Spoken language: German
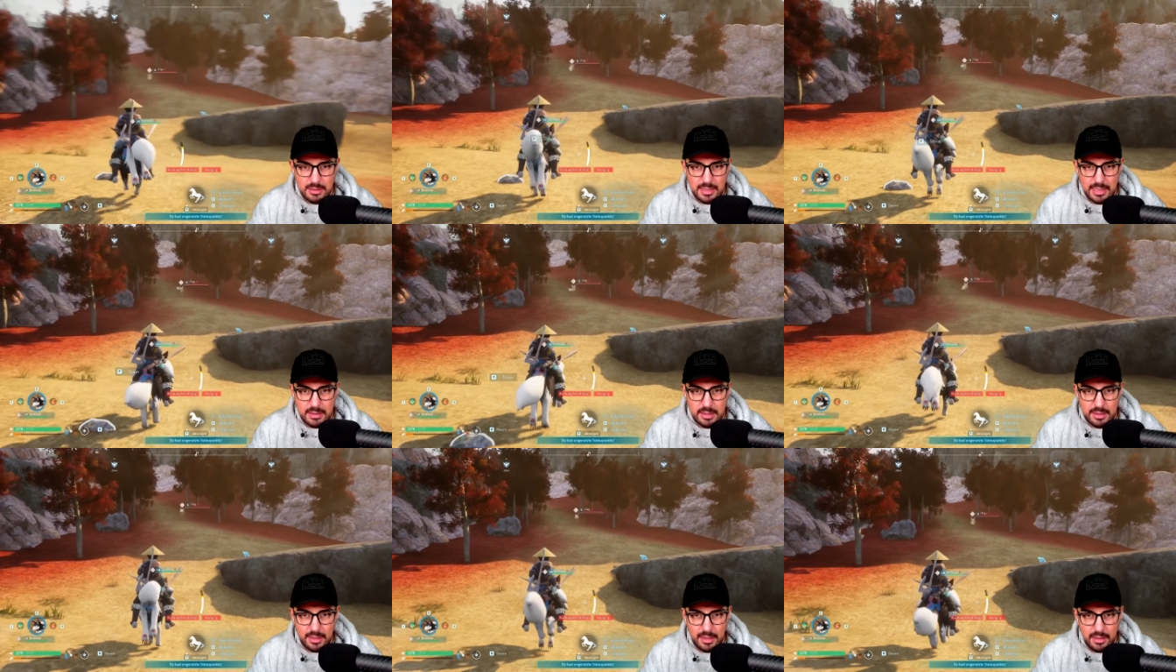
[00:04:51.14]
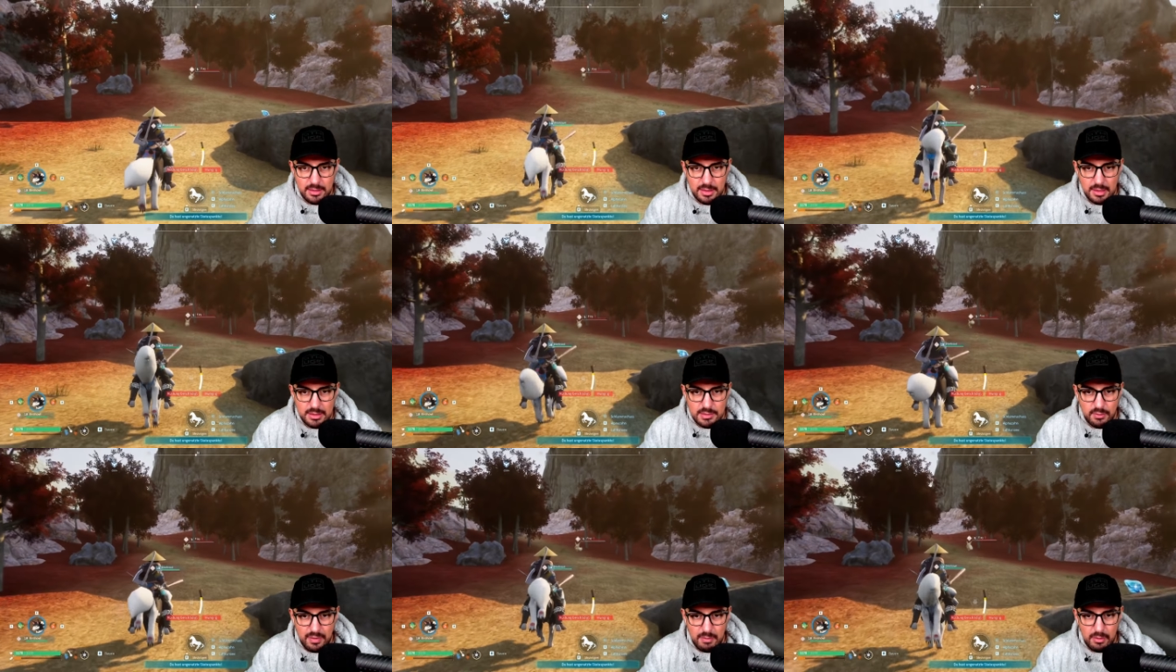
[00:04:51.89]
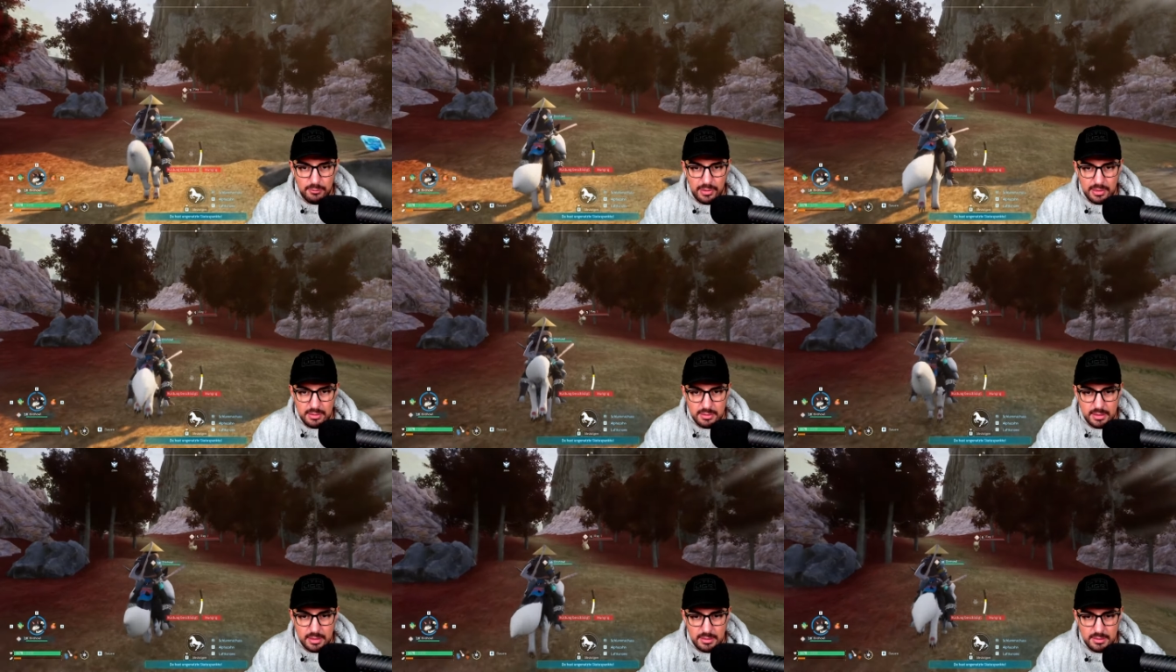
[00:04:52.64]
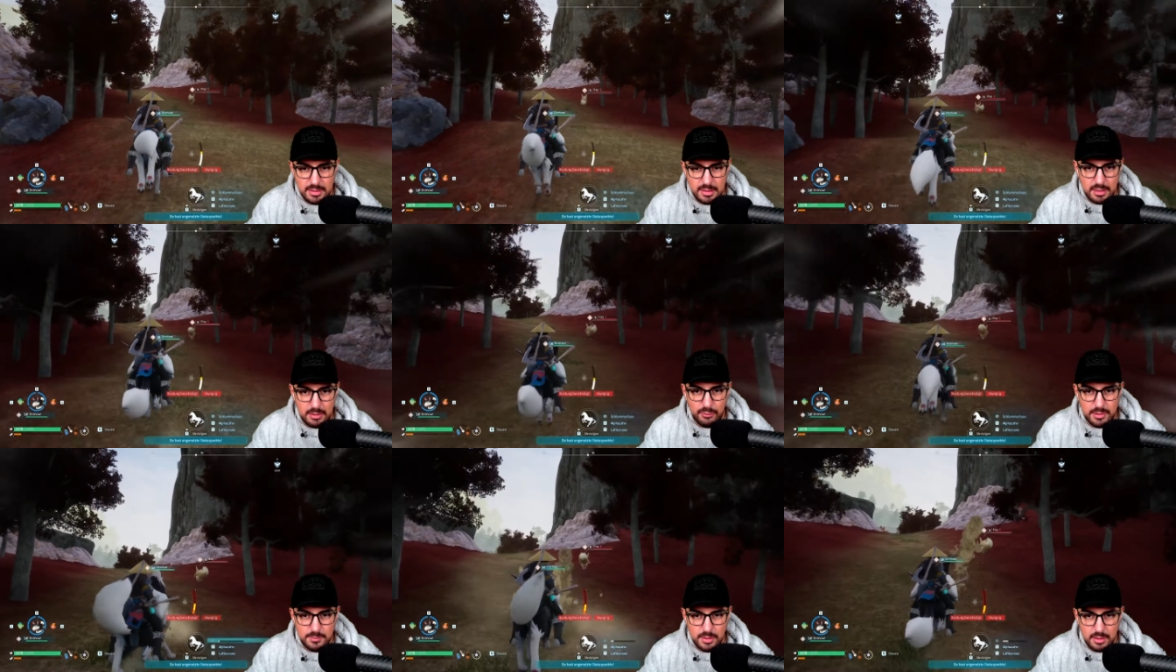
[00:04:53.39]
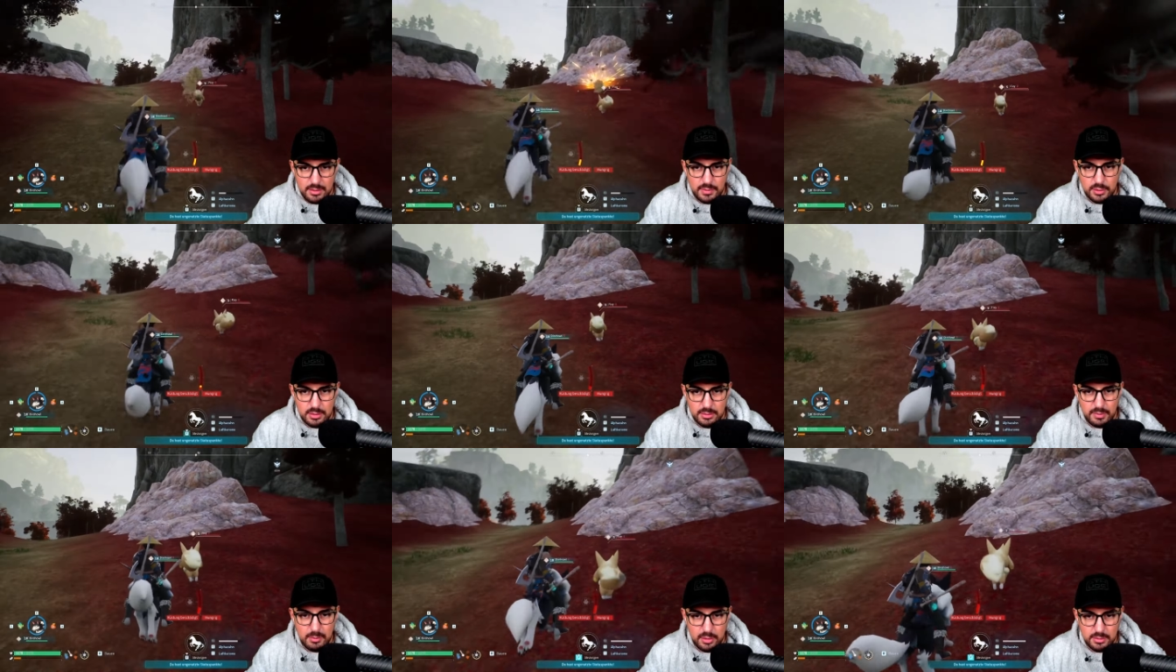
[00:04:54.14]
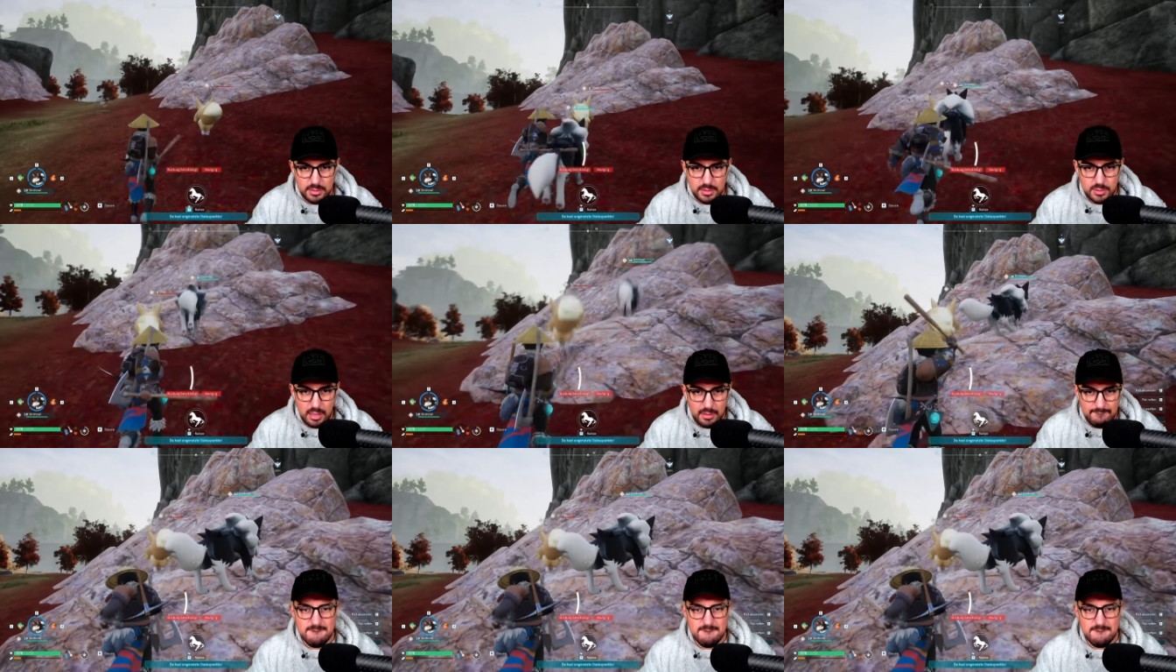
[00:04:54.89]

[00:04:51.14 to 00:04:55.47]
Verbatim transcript: direkt hinterher. Das wollen wir immer fangen, ja. Ich, ich, So, einmal,